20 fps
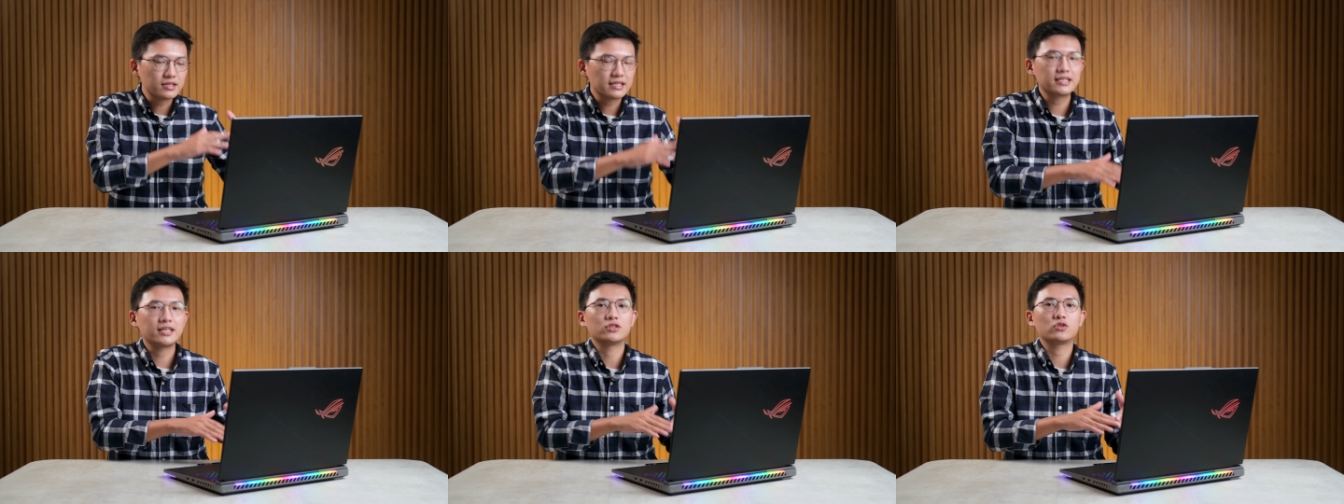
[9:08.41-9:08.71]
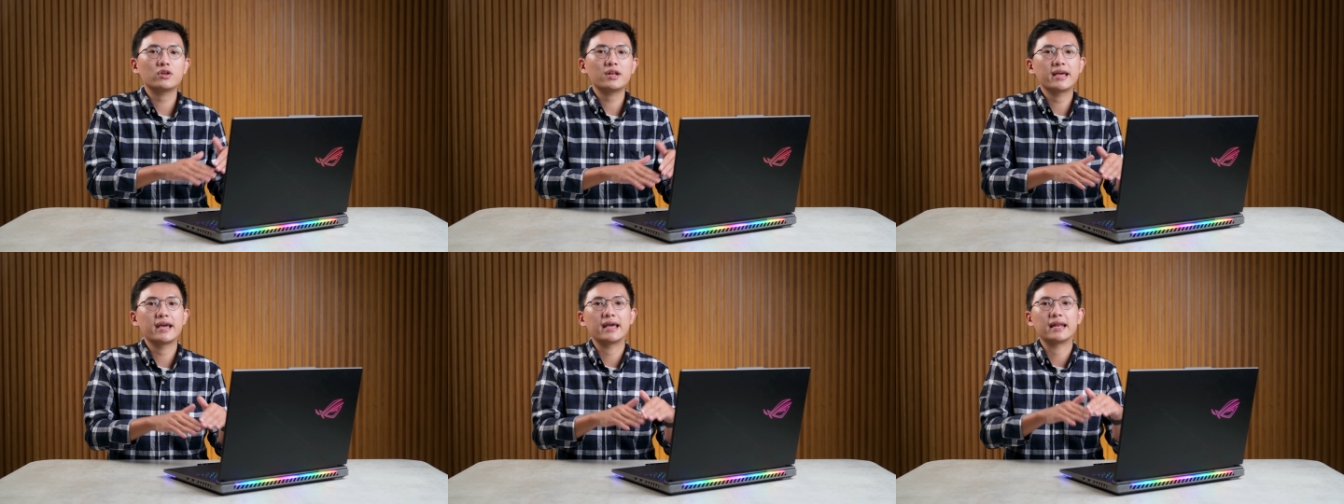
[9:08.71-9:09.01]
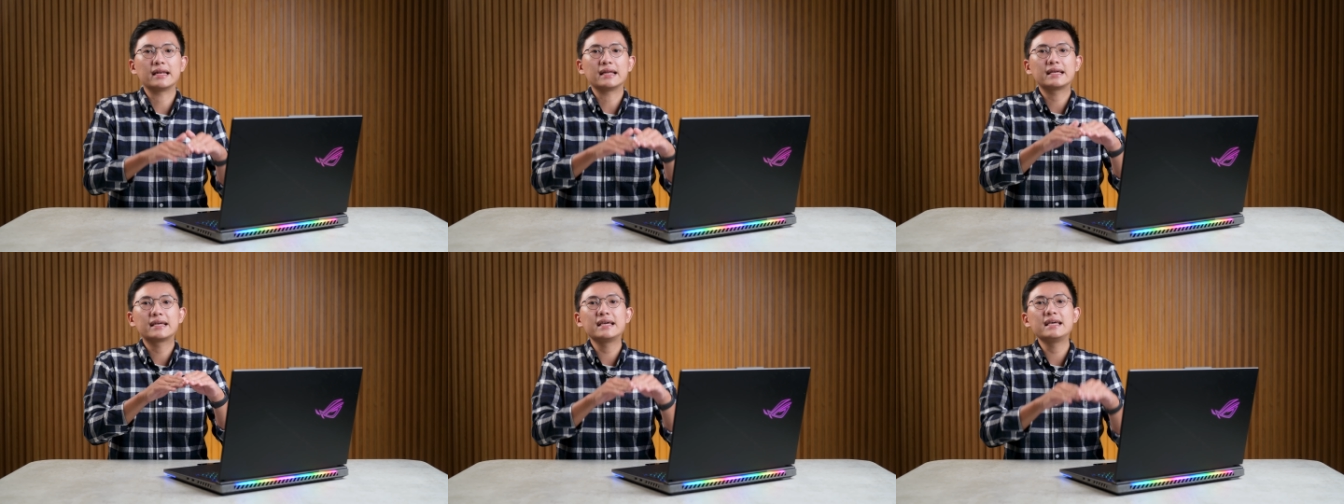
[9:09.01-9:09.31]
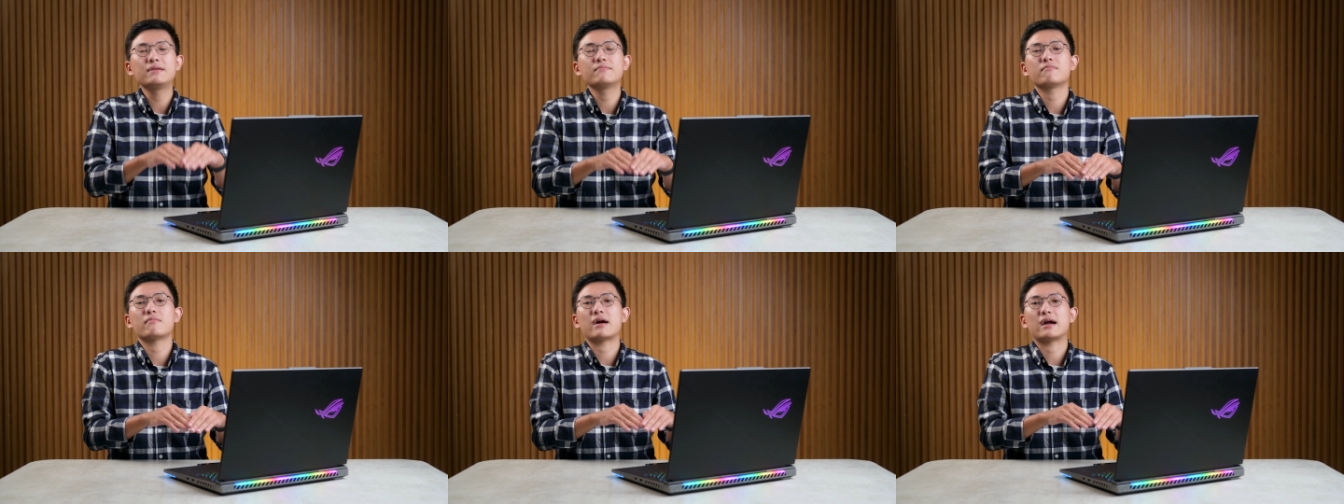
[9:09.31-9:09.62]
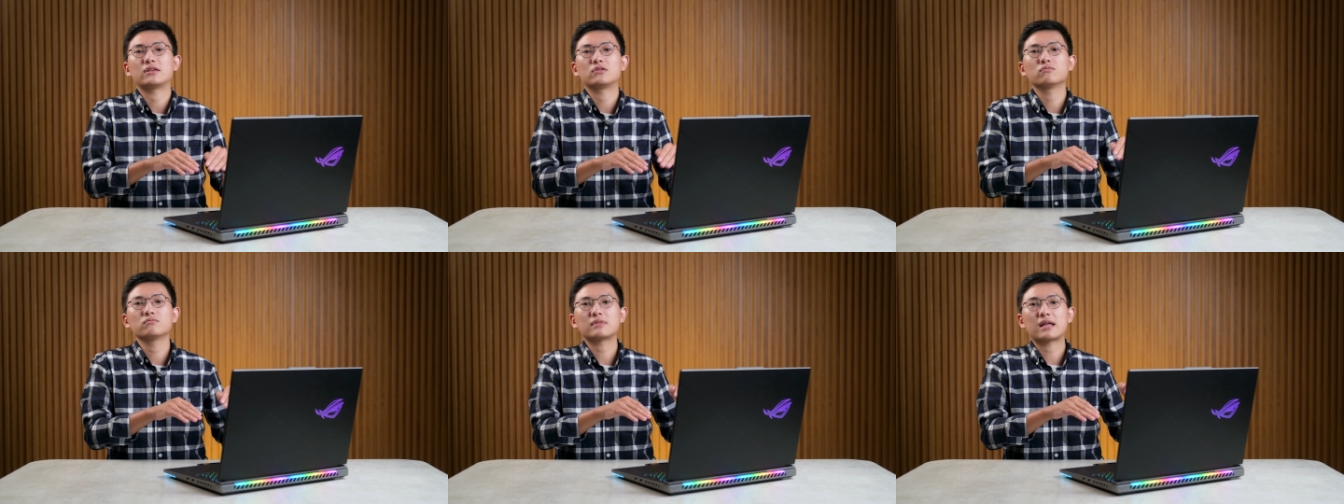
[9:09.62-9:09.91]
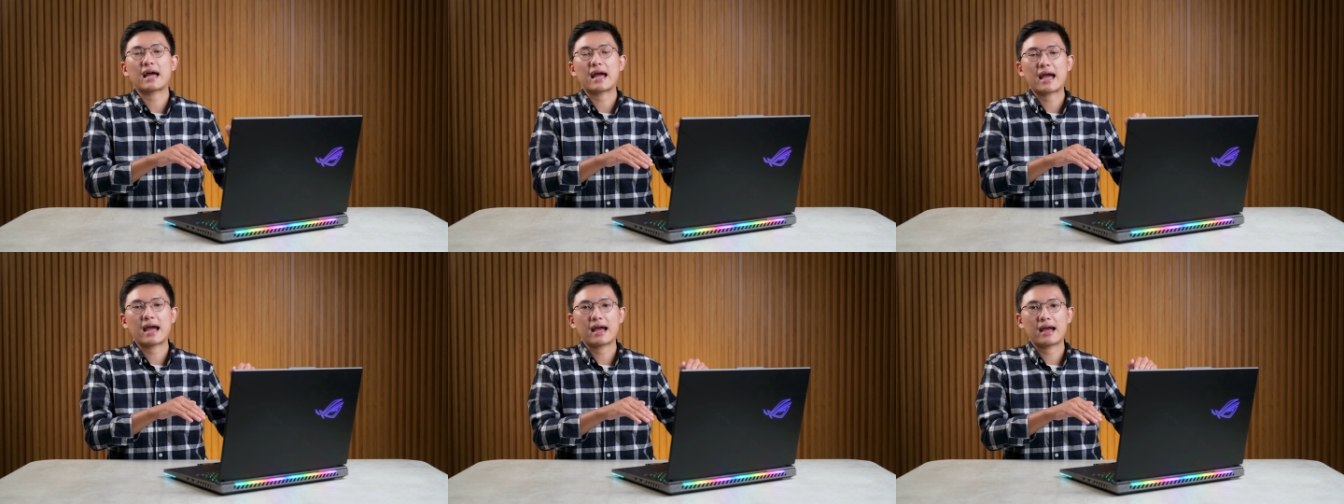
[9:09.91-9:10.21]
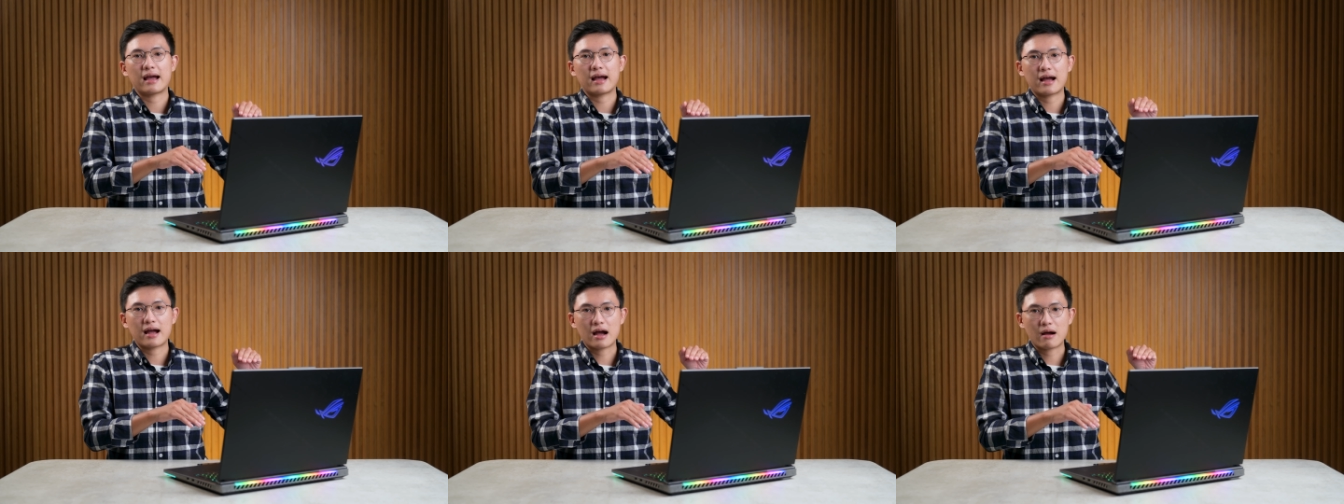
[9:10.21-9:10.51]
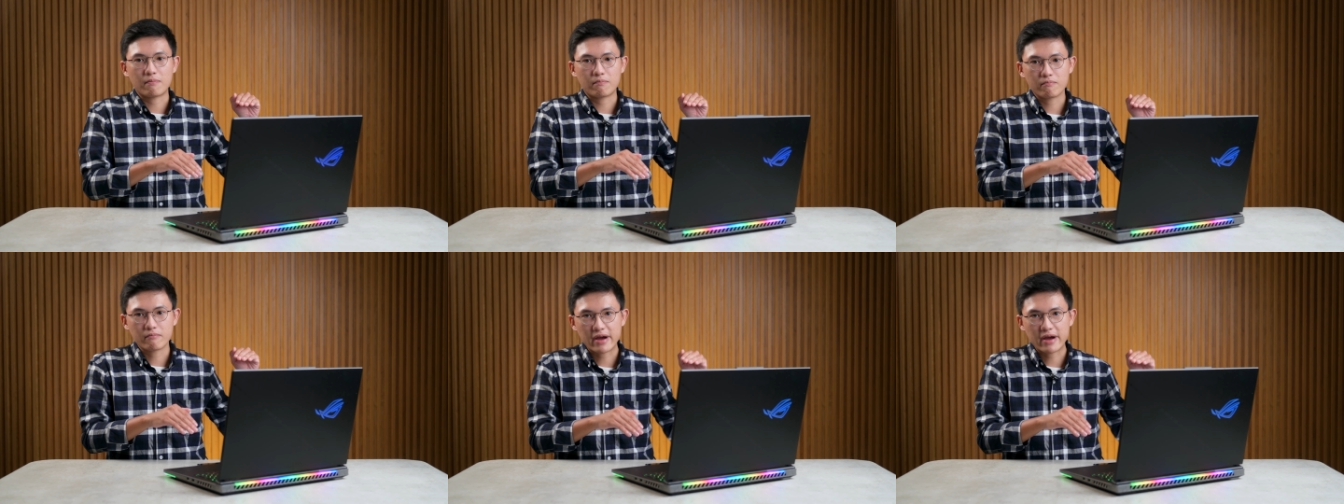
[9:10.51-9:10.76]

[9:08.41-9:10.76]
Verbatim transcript: sẽ chỉ xuất hiện khi mà chúng ta uh,